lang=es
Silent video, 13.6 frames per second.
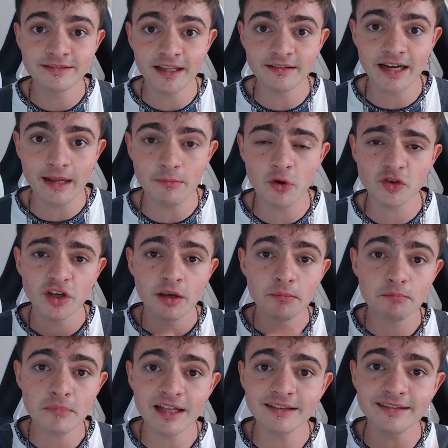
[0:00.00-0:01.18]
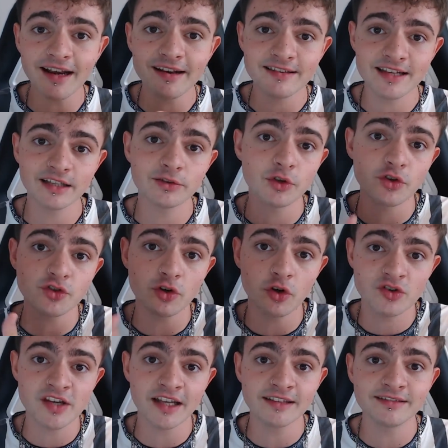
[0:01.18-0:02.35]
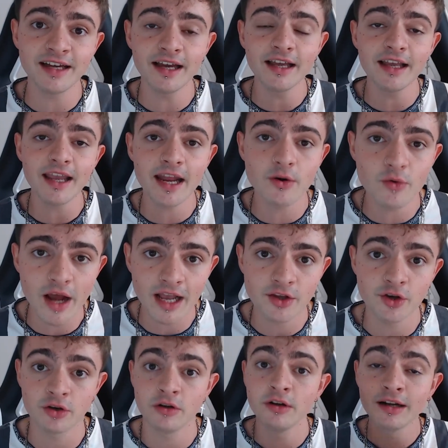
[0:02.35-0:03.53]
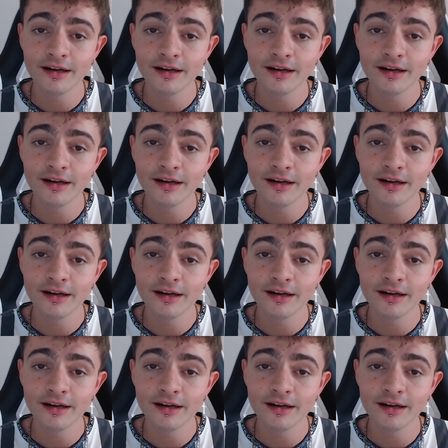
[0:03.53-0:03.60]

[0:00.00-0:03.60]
tendremos 1380 en un año.